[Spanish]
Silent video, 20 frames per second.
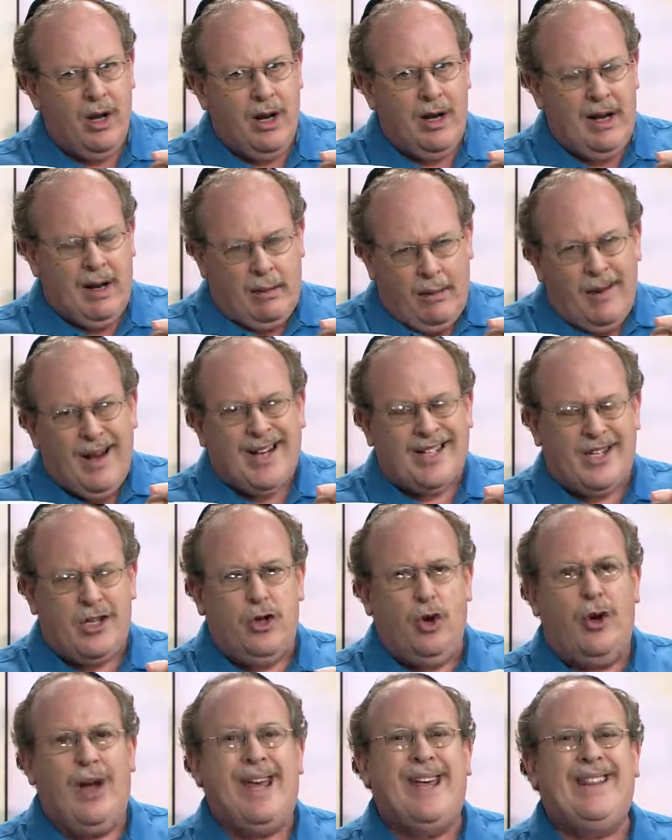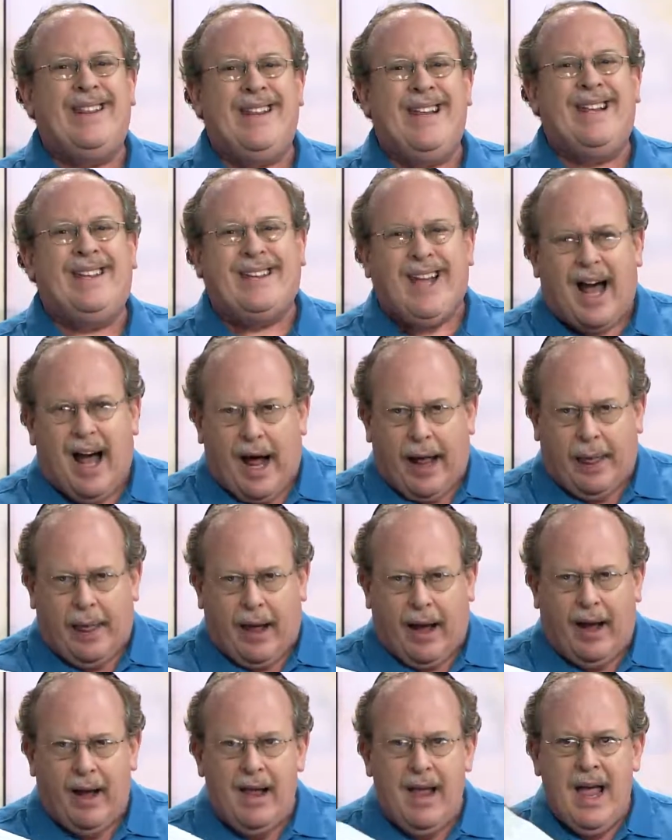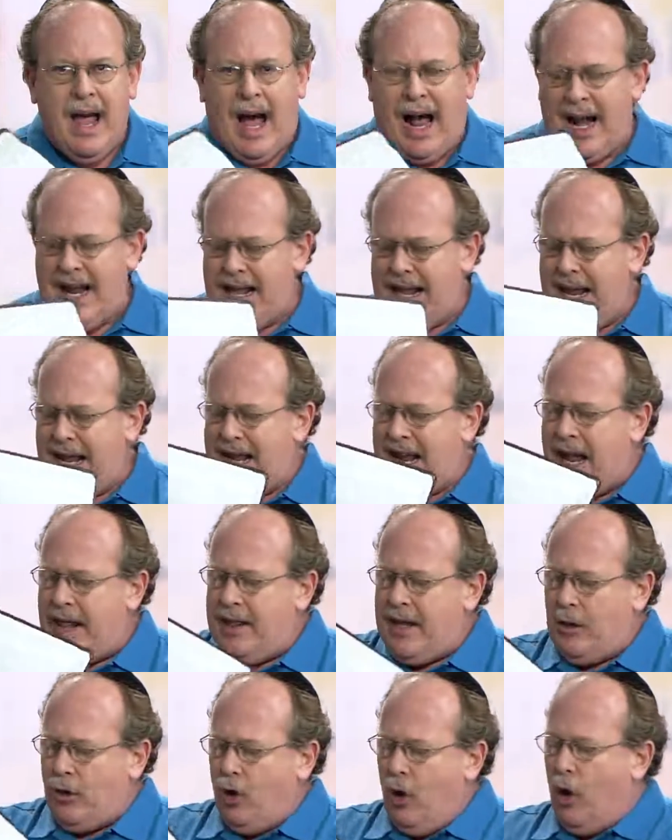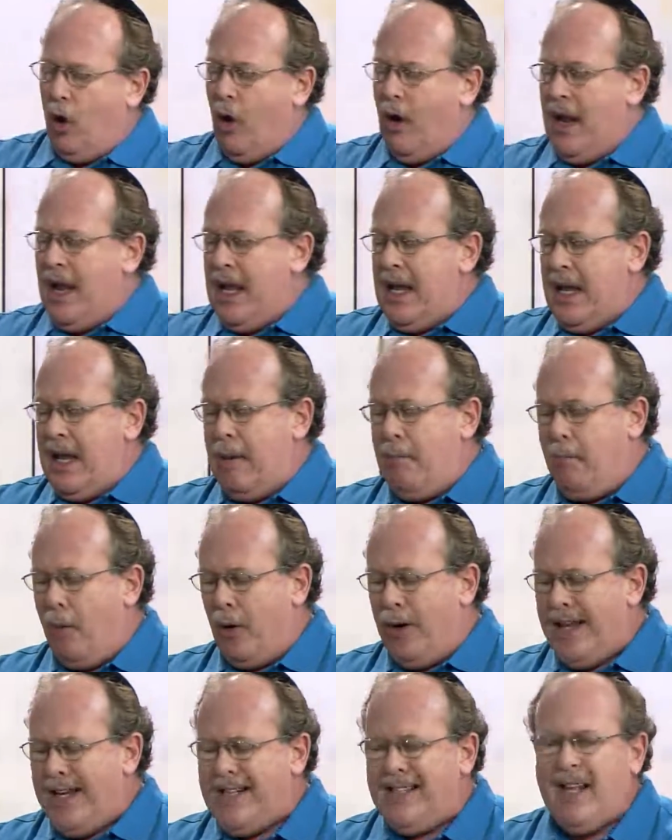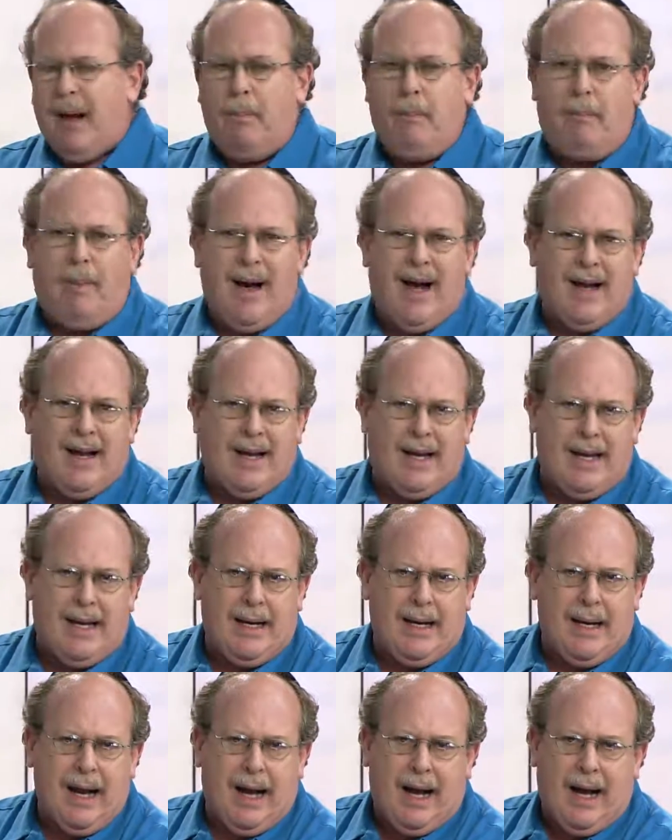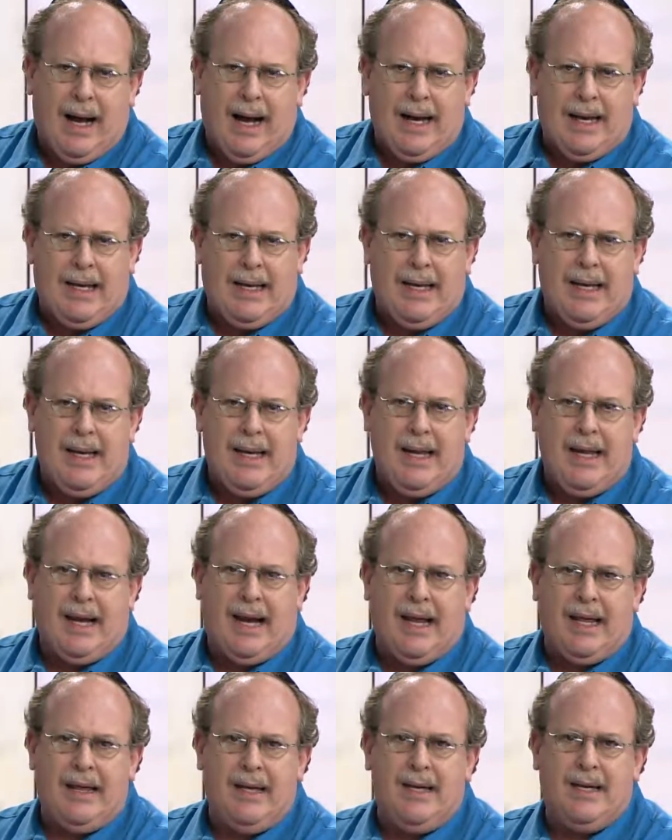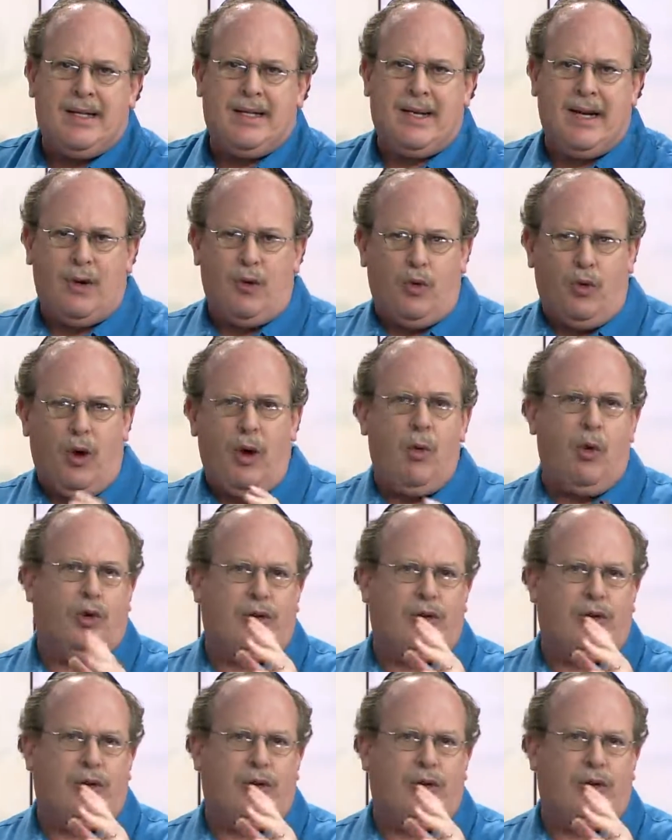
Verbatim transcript: La Biblia ha sido editada, alguien la editó y por esta página aquí que dice Nuevo